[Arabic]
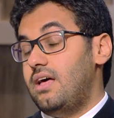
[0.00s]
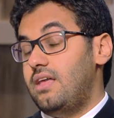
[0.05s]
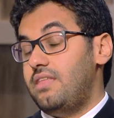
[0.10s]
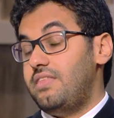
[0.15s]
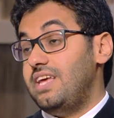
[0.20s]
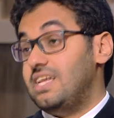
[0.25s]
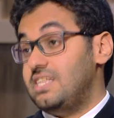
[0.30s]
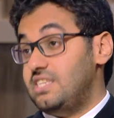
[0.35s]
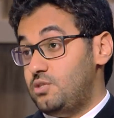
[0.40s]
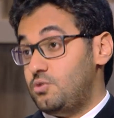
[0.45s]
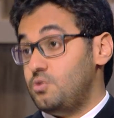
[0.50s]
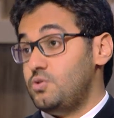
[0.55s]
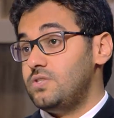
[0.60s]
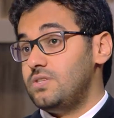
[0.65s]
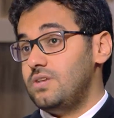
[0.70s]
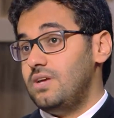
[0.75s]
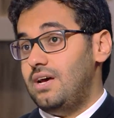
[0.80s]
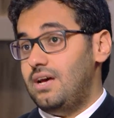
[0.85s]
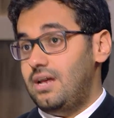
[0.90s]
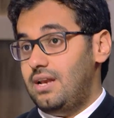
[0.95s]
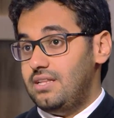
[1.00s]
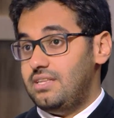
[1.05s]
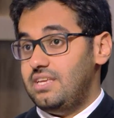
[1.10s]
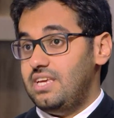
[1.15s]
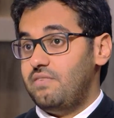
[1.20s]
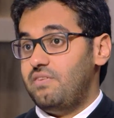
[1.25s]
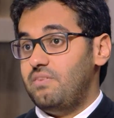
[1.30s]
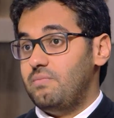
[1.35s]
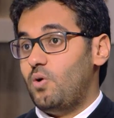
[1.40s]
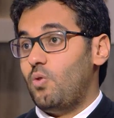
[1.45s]
ثياتيتوس آه، التي
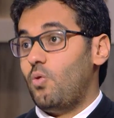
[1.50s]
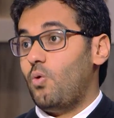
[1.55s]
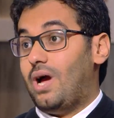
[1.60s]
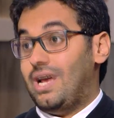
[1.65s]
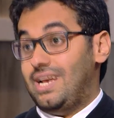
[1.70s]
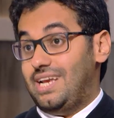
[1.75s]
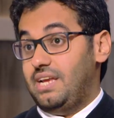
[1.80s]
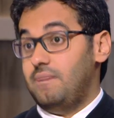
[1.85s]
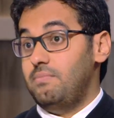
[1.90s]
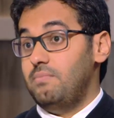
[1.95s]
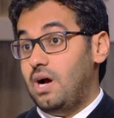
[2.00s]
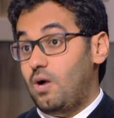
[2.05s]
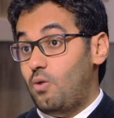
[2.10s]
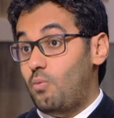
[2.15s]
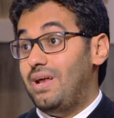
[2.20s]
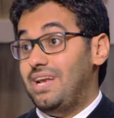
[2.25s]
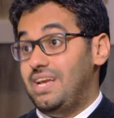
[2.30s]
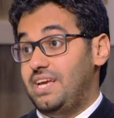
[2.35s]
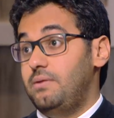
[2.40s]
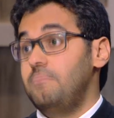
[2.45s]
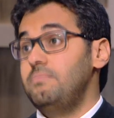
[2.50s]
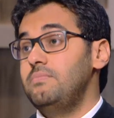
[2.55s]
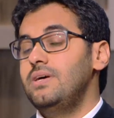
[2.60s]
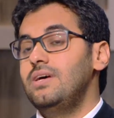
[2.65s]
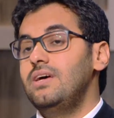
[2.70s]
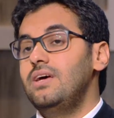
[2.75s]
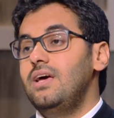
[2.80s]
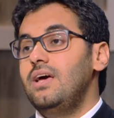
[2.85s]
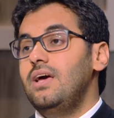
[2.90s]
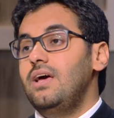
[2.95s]
هي في موضوع العلم أو ما العلم
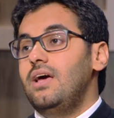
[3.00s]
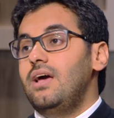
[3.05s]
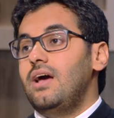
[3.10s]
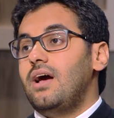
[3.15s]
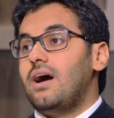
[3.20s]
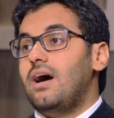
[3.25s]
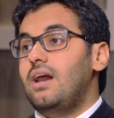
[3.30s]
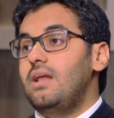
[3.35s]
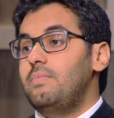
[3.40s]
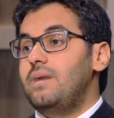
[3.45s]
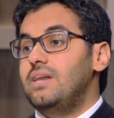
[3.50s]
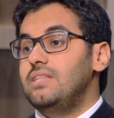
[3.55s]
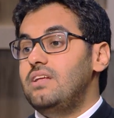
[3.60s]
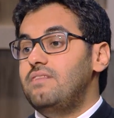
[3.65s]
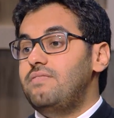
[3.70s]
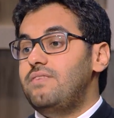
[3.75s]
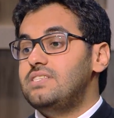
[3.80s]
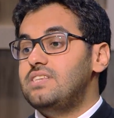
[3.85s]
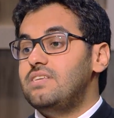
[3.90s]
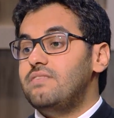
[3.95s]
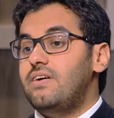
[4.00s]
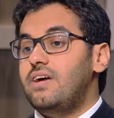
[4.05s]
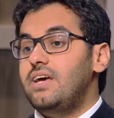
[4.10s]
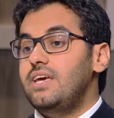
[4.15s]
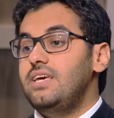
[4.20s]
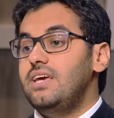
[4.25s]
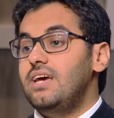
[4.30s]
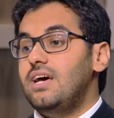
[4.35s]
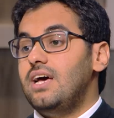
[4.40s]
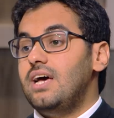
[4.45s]
قال بأن الفلسفة
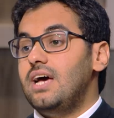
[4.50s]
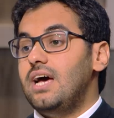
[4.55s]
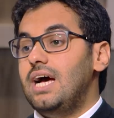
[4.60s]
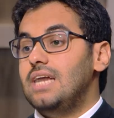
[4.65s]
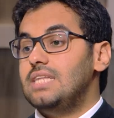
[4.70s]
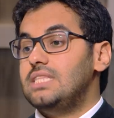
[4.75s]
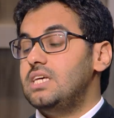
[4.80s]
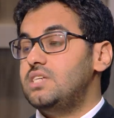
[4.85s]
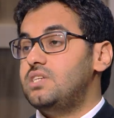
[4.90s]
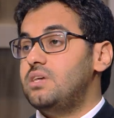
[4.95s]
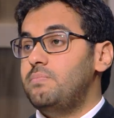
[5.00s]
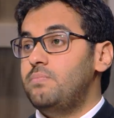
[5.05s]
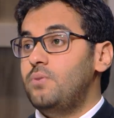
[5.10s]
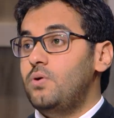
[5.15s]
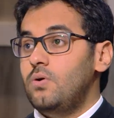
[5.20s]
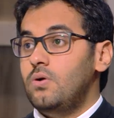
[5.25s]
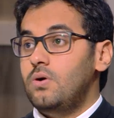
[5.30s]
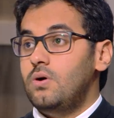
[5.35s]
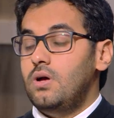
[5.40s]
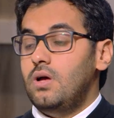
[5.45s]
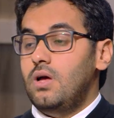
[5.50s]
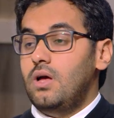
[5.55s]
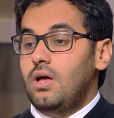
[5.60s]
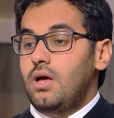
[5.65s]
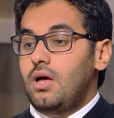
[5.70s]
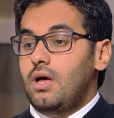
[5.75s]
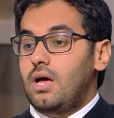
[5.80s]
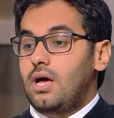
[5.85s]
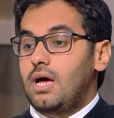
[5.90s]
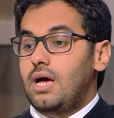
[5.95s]
هي التشبه
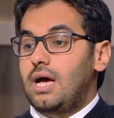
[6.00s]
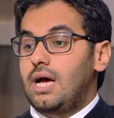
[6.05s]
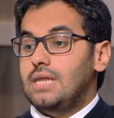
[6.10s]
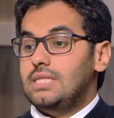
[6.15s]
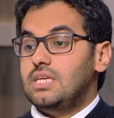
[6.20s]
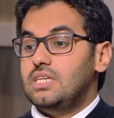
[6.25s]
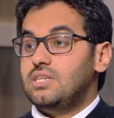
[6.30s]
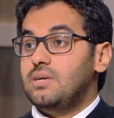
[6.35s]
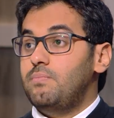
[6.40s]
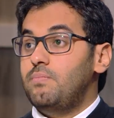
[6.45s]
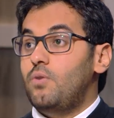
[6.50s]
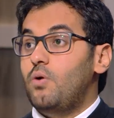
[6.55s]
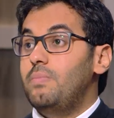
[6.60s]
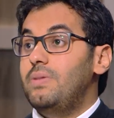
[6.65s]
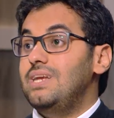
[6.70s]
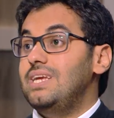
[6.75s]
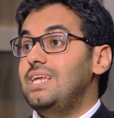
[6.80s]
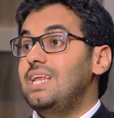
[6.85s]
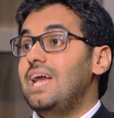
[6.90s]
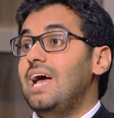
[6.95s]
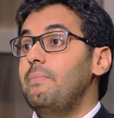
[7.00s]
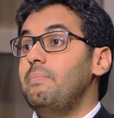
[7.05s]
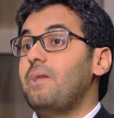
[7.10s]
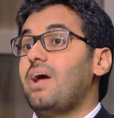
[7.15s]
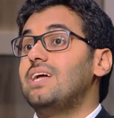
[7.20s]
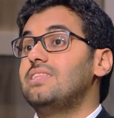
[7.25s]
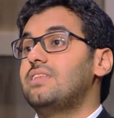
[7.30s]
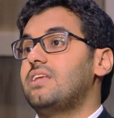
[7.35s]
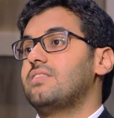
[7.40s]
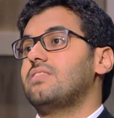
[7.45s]
آه، التشبه بالإله
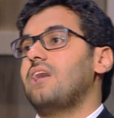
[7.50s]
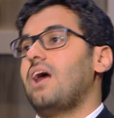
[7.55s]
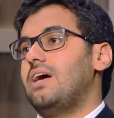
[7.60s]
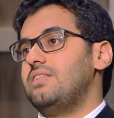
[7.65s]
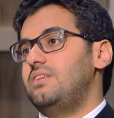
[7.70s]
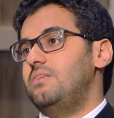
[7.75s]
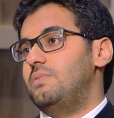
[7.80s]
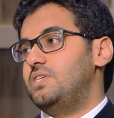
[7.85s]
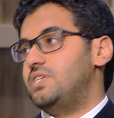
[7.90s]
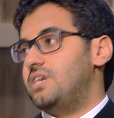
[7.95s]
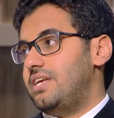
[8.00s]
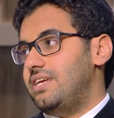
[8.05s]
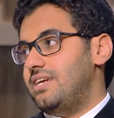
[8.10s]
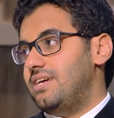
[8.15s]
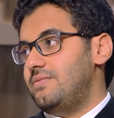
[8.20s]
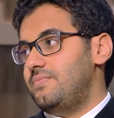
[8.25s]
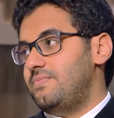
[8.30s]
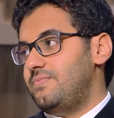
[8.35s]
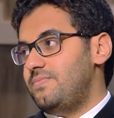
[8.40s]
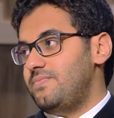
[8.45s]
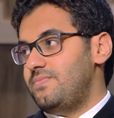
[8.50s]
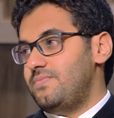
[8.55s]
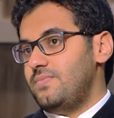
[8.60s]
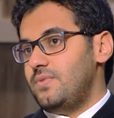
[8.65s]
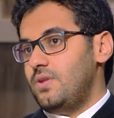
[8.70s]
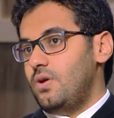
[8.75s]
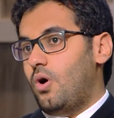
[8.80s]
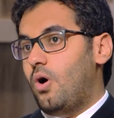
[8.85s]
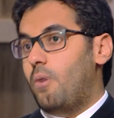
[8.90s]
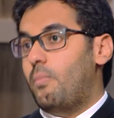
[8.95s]
بقدر الطاقة البشرية
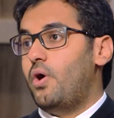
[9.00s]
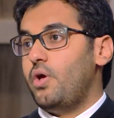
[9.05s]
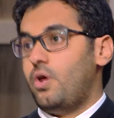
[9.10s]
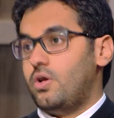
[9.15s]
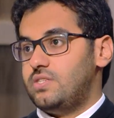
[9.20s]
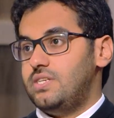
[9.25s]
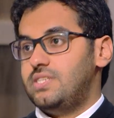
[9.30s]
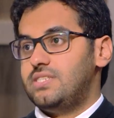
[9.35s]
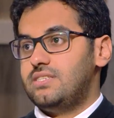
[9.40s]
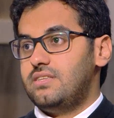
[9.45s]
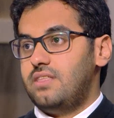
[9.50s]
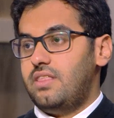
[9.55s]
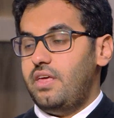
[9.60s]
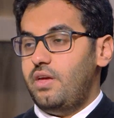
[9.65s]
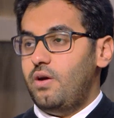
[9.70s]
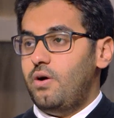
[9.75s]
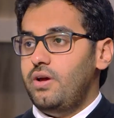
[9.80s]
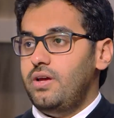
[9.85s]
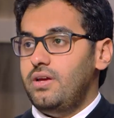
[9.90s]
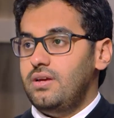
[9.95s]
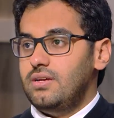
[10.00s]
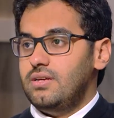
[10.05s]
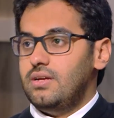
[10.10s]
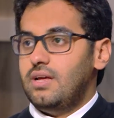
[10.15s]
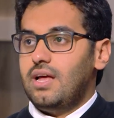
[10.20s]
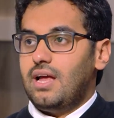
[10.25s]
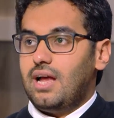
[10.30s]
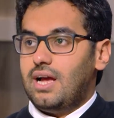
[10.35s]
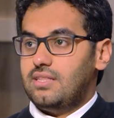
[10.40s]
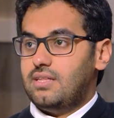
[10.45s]
هومويوسيس ثيوي
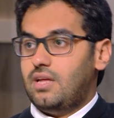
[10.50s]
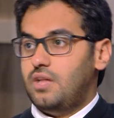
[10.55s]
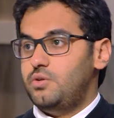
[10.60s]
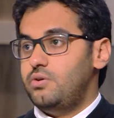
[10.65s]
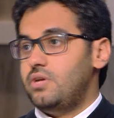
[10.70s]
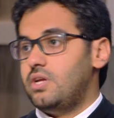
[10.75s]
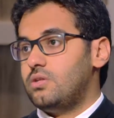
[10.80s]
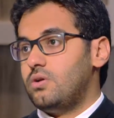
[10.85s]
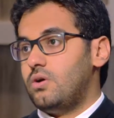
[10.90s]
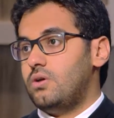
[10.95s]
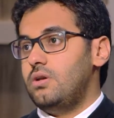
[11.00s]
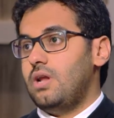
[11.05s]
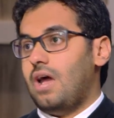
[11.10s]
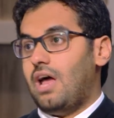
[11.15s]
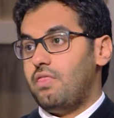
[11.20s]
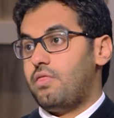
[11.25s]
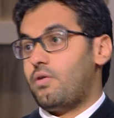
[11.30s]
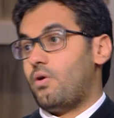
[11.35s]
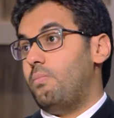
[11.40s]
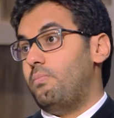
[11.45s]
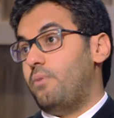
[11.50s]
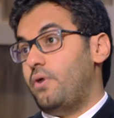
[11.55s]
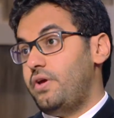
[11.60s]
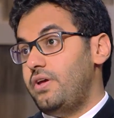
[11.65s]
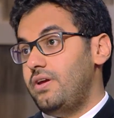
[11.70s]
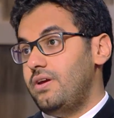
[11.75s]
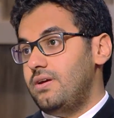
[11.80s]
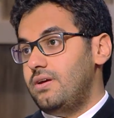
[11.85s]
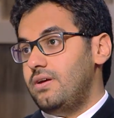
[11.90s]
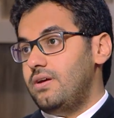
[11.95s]
كاتاديوناتون أنثروبوي
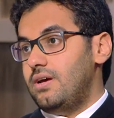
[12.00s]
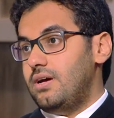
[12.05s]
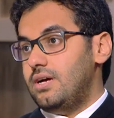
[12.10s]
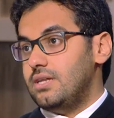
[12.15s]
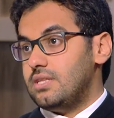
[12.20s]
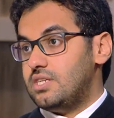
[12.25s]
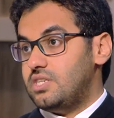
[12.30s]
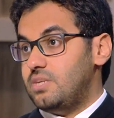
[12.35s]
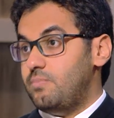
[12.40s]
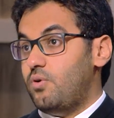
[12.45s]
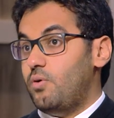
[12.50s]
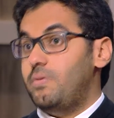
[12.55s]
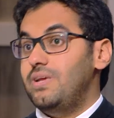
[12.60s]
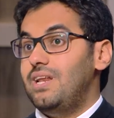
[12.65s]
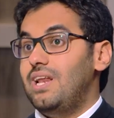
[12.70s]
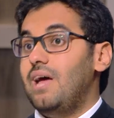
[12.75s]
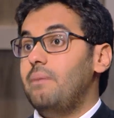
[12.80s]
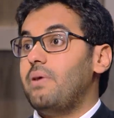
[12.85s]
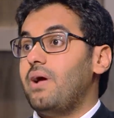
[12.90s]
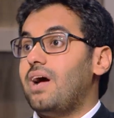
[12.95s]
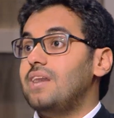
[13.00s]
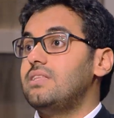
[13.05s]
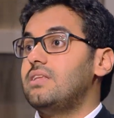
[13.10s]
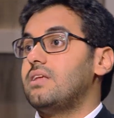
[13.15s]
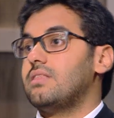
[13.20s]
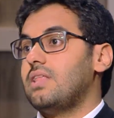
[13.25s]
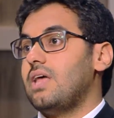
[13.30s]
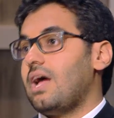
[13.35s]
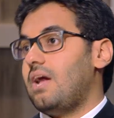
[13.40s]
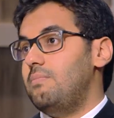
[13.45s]
التشبه بالإله بقدر
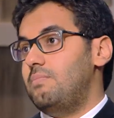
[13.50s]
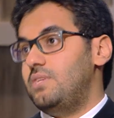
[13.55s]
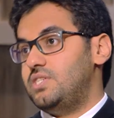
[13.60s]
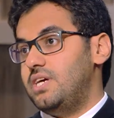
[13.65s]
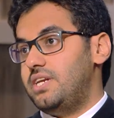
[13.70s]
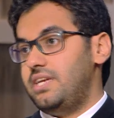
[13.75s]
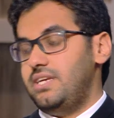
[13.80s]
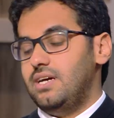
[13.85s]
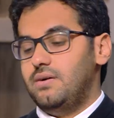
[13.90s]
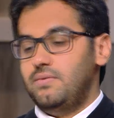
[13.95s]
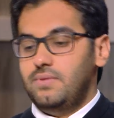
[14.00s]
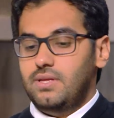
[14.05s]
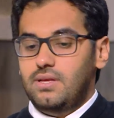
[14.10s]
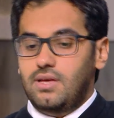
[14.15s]
الطاقة البشرية